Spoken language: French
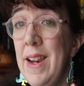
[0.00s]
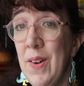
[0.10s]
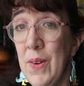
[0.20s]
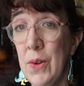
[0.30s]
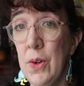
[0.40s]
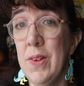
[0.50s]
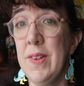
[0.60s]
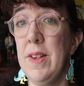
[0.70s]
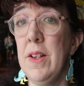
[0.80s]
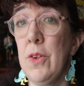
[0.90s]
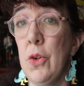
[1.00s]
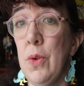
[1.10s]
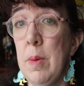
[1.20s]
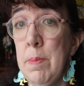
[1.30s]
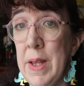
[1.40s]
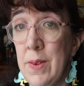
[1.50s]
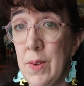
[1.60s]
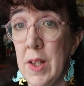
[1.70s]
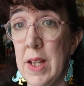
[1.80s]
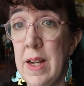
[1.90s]
Là encore, c'est un choix
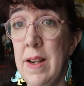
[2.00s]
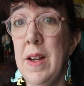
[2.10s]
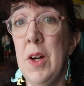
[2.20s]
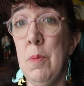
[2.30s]
personnel.